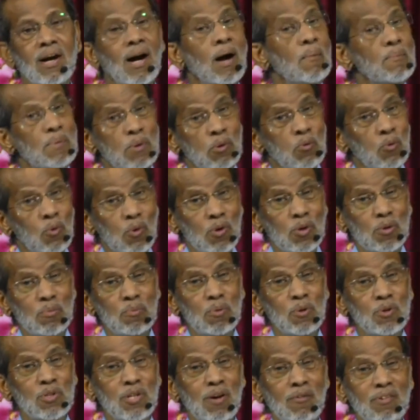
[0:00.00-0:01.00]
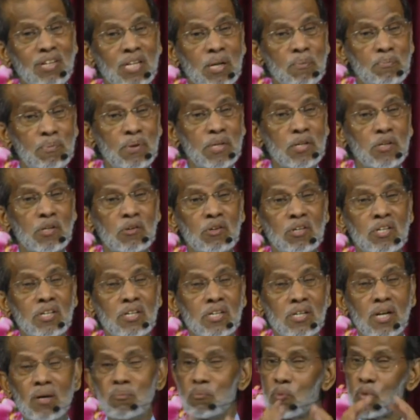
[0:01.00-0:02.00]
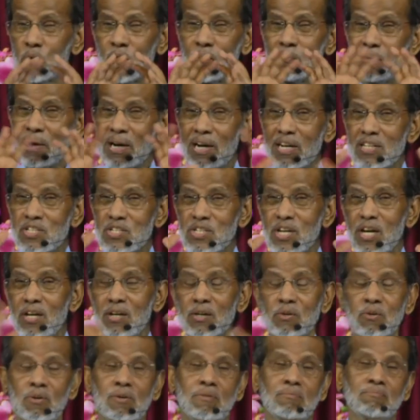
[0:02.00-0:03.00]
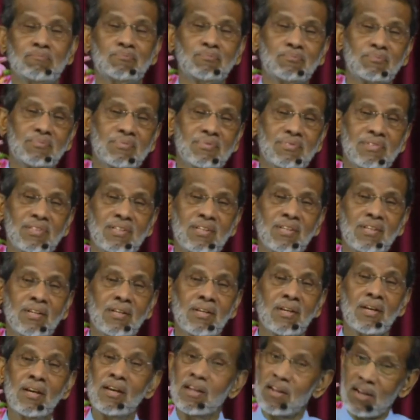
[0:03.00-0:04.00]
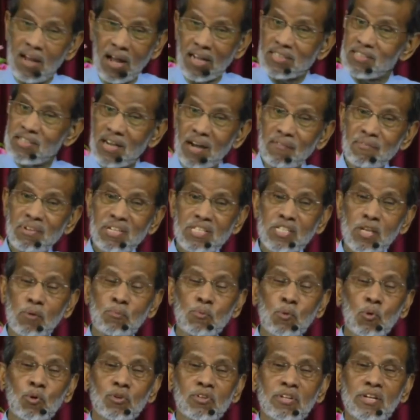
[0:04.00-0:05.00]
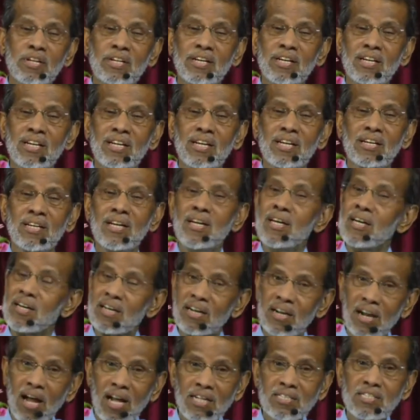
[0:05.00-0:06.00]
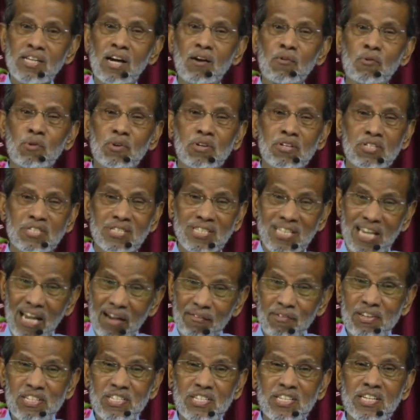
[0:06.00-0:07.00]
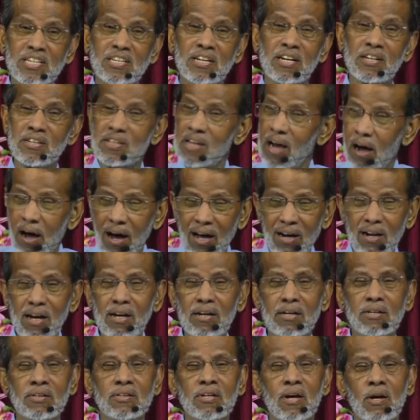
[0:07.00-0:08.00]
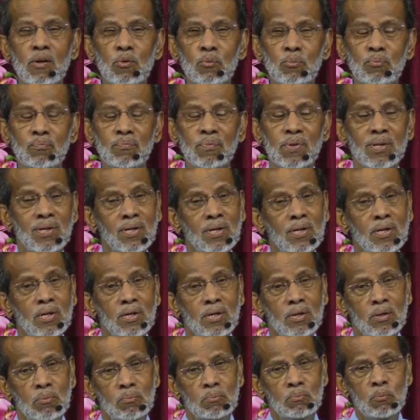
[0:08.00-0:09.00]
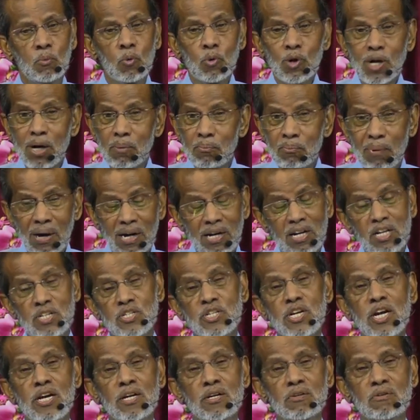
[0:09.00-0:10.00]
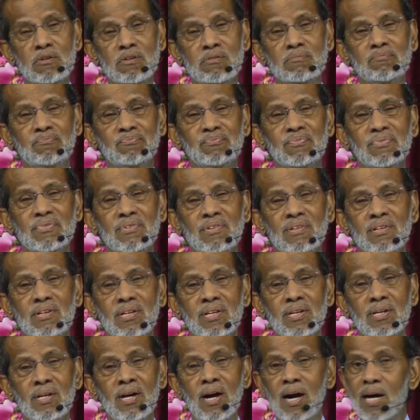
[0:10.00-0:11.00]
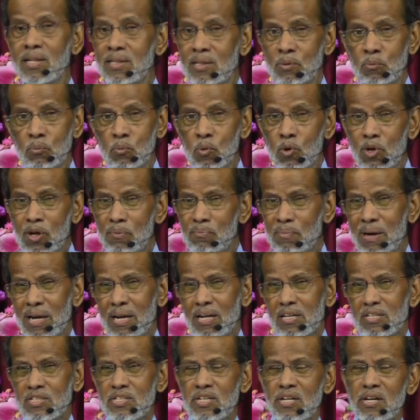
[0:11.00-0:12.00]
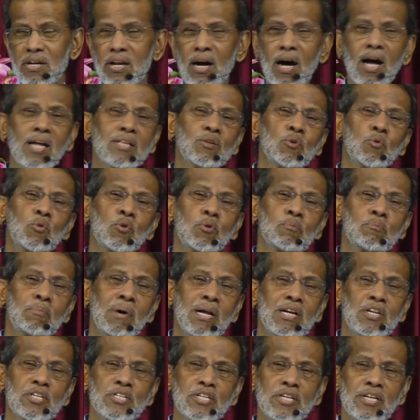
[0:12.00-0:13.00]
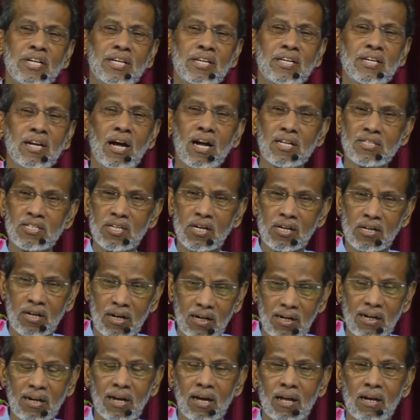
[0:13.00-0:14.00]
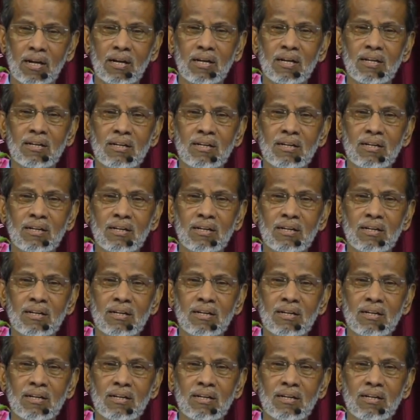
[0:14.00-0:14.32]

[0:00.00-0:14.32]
அப்படி கொடுக்கும்போது அவன் எப்படி இருக்கணுன்றா முக மலர்ச்சியாக இருக்கணும் ராஜாவின் சமூகத்தில் ராஜாவுக்கு சேவை செய்கிற யாராக இருந்தாலும் முக மலர்ச்சியாக இருக்கணும் அந்த முக மலர்ச்சி இல்லாத ஒரு மனுஷனை ராஜா கண்டால்